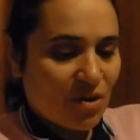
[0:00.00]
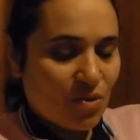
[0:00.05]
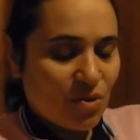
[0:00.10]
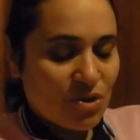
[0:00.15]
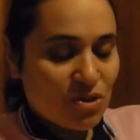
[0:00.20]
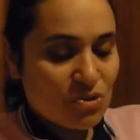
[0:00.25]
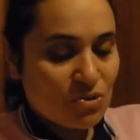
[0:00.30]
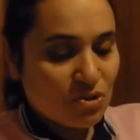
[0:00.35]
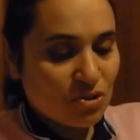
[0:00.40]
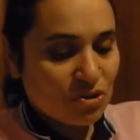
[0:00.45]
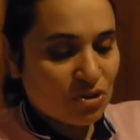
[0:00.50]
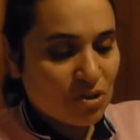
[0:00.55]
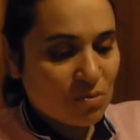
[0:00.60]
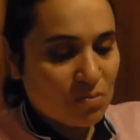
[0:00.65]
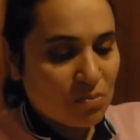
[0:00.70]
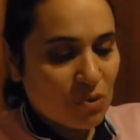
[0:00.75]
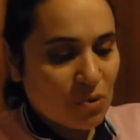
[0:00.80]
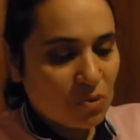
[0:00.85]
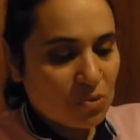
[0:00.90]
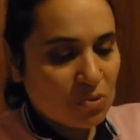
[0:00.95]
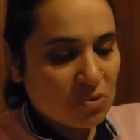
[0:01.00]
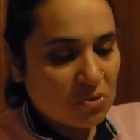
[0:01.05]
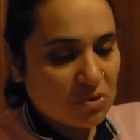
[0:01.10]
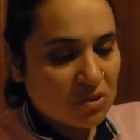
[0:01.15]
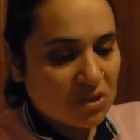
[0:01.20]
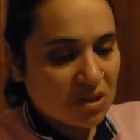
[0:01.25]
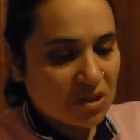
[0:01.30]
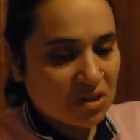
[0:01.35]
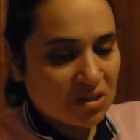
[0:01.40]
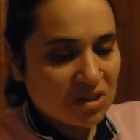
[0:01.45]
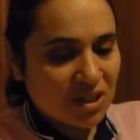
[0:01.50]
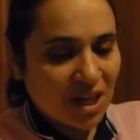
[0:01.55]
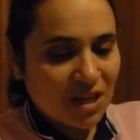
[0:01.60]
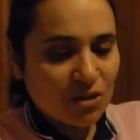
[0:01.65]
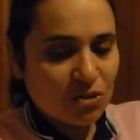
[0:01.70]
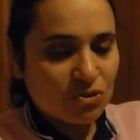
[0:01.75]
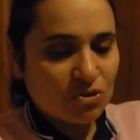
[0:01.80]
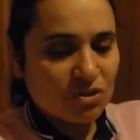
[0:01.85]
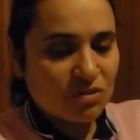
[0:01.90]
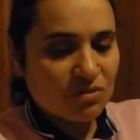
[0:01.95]
Questo è tipo un
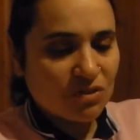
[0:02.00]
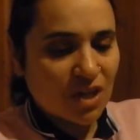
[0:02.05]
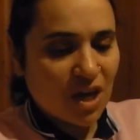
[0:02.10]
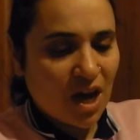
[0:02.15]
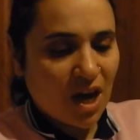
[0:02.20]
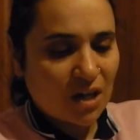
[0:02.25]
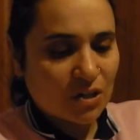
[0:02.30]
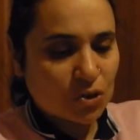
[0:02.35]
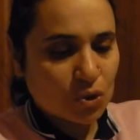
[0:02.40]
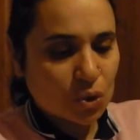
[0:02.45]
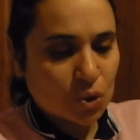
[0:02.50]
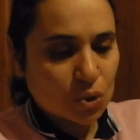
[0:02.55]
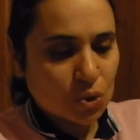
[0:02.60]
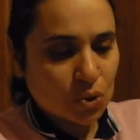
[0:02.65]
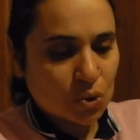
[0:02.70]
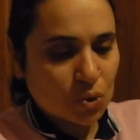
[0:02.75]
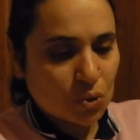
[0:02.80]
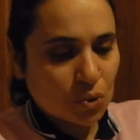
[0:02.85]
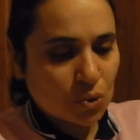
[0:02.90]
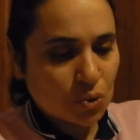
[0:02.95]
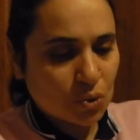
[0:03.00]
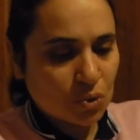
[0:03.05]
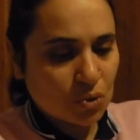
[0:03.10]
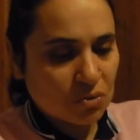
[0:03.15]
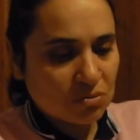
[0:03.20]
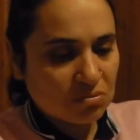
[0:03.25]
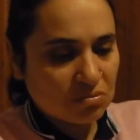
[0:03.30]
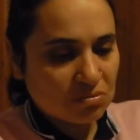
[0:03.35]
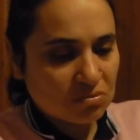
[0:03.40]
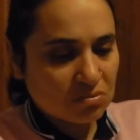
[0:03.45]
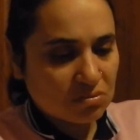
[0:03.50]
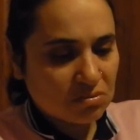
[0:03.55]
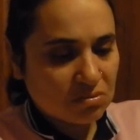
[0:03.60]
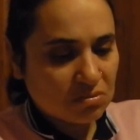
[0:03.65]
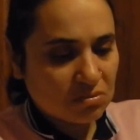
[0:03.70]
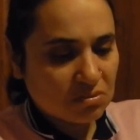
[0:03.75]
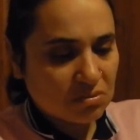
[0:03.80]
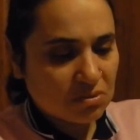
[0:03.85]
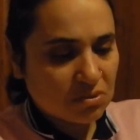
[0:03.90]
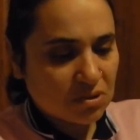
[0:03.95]
diario di viaggio.
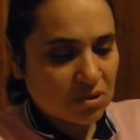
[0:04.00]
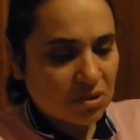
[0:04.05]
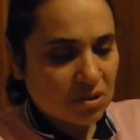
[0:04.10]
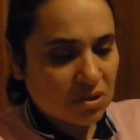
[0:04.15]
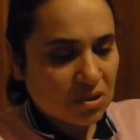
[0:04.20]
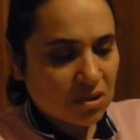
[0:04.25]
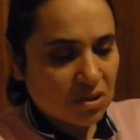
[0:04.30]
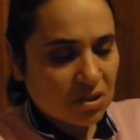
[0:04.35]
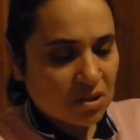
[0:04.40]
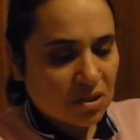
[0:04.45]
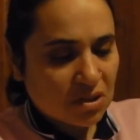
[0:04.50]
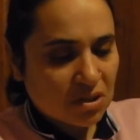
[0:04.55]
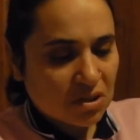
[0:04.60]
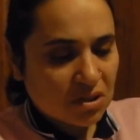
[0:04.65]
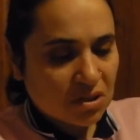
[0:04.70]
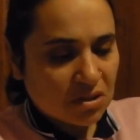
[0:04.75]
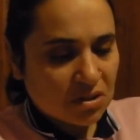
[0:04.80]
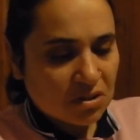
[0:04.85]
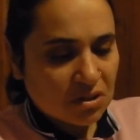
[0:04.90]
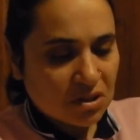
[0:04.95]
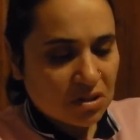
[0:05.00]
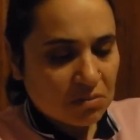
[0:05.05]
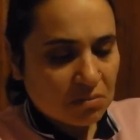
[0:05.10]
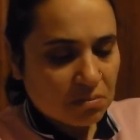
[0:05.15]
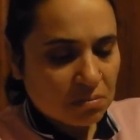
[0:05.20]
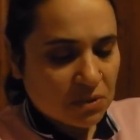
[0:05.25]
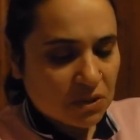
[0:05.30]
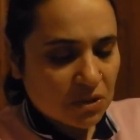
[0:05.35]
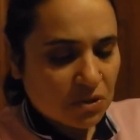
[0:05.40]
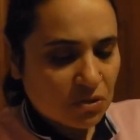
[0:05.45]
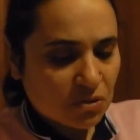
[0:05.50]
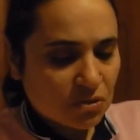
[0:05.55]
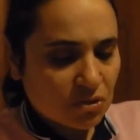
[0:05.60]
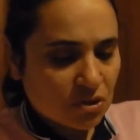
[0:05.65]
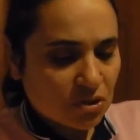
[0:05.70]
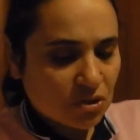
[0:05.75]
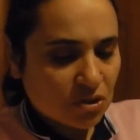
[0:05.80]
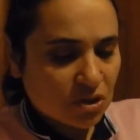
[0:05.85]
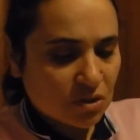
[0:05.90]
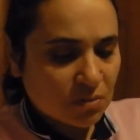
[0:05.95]
Sì, penso
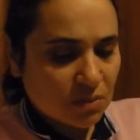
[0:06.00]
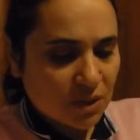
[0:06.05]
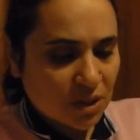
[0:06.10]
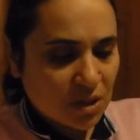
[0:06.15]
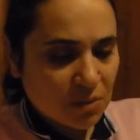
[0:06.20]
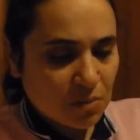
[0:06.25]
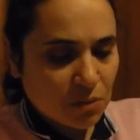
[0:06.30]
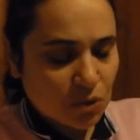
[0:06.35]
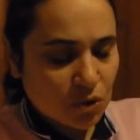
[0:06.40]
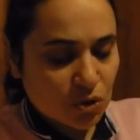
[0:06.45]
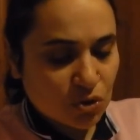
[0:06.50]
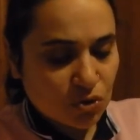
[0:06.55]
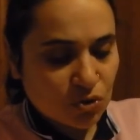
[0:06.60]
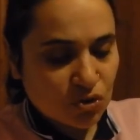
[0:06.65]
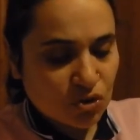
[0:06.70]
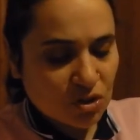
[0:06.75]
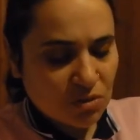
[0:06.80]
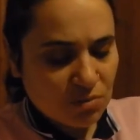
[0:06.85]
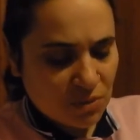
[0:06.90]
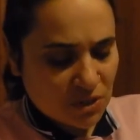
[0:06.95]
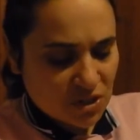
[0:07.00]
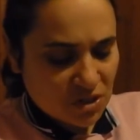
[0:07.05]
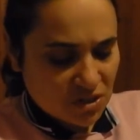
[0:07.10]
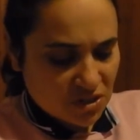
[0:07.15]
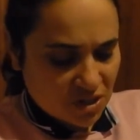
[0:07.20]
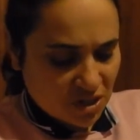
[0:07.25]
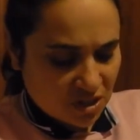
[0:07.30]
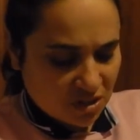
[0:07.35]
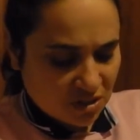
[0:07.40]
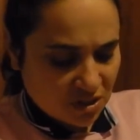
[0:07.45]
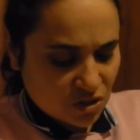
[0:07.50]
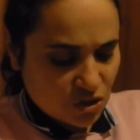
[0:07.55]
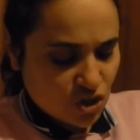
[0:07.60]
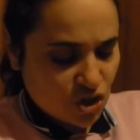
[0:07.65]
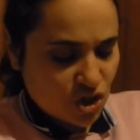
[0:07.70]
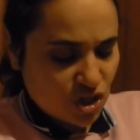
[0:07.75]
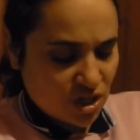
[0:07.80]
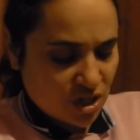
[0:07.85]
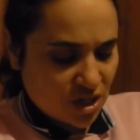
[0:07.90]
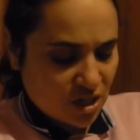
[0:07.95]
di sì, perché poi ci sono sempre le scritte in
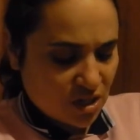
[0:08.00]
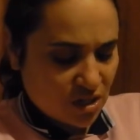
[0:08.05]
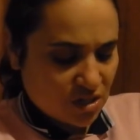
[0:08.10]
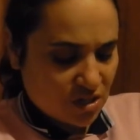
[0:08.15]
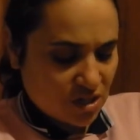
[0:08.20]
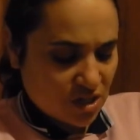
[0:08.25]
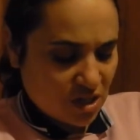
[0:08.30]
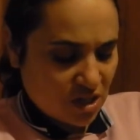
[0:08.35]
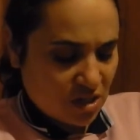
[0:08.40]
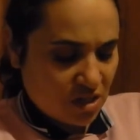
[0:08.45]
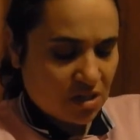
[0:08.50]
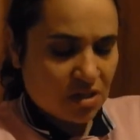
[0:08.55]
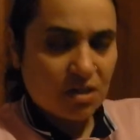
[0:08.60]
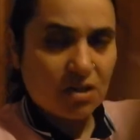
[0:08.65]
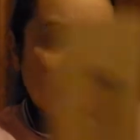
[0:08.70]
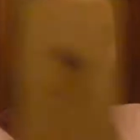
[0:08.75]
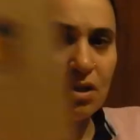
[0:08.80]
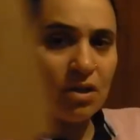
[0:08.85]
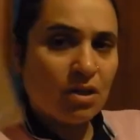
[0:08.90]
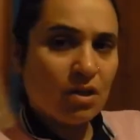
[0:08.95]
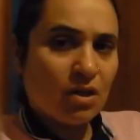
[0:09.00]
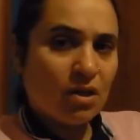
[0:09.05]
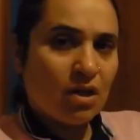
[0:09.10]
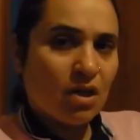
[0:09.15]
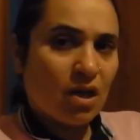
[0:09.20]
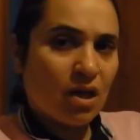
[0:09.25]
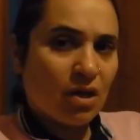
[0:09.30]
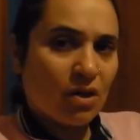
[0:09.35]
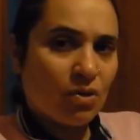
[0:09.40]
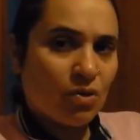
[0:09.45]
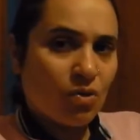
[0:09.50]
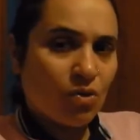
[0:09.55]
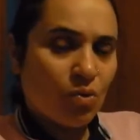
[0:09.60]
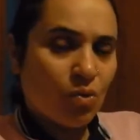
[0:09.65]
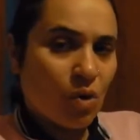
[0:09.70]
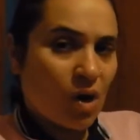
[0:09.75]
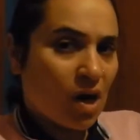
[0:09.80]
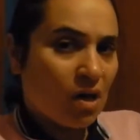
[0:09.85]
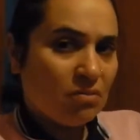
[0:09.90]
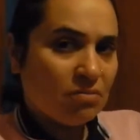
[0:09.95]
cinese. Ecco
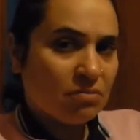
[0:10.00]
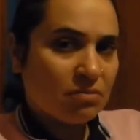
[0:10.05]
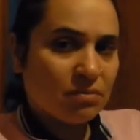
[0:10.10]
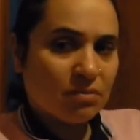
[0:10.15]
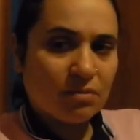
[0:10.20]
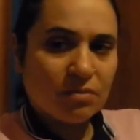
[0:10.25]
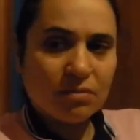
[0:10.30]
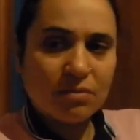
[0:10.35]
qua.